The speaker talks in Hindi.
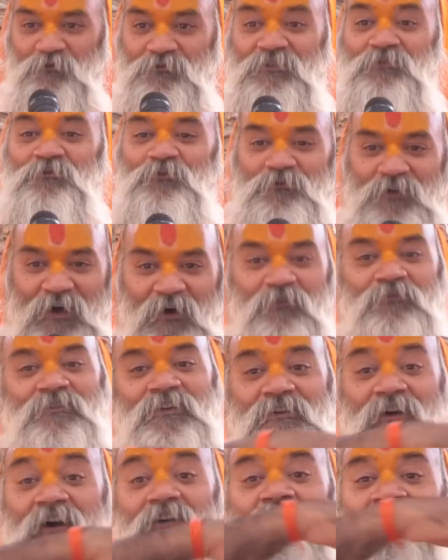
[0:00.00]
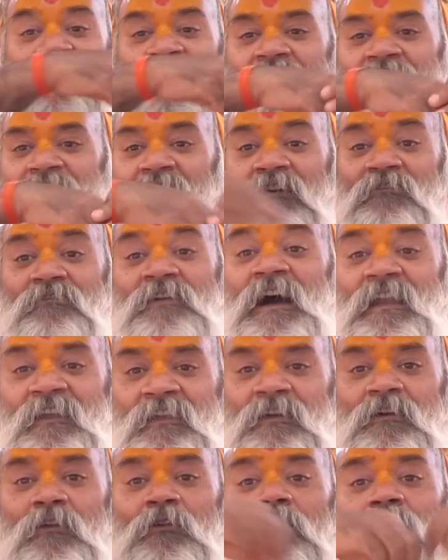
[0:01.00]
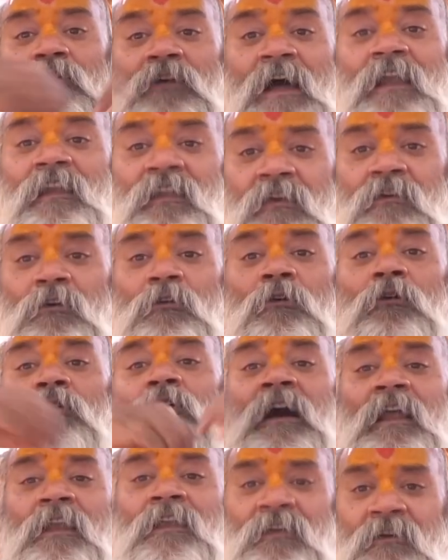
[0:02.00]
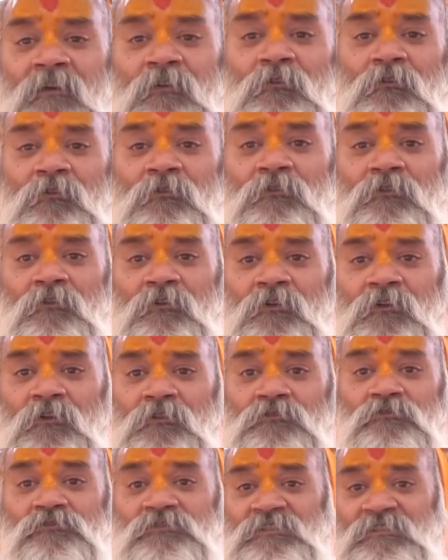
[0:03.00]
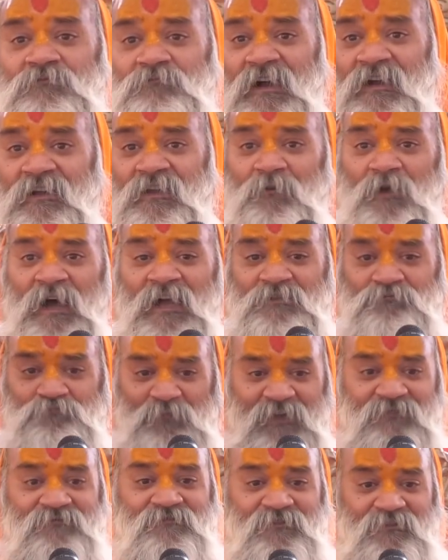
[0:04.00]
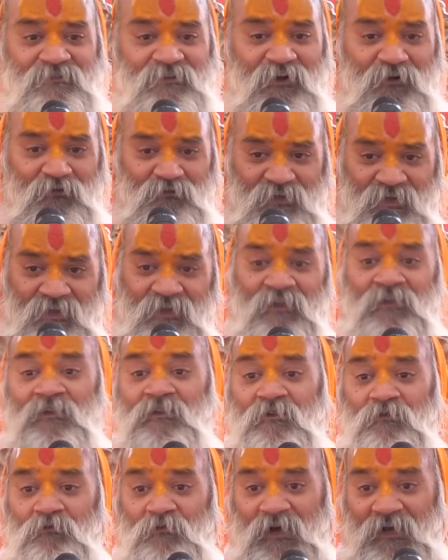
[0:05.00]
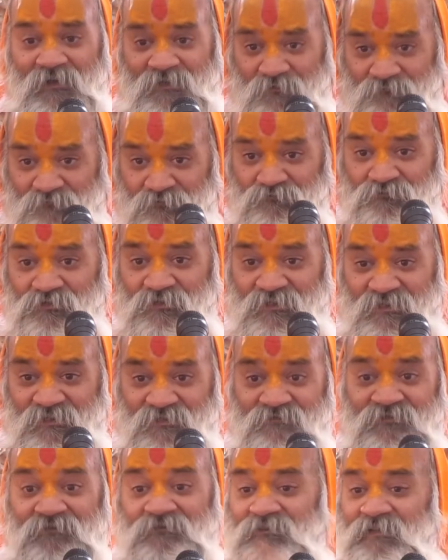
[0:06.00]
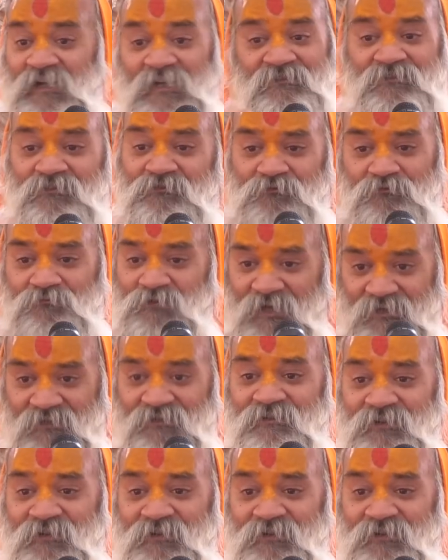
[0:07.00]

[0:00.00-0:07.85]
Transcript: होती तो गांव के गांव गांव खाली करो खाली करो खाली करो जो सीमा के आसपास के गांव हैं वहां जब युद्ध की स्थिति आती तो खाली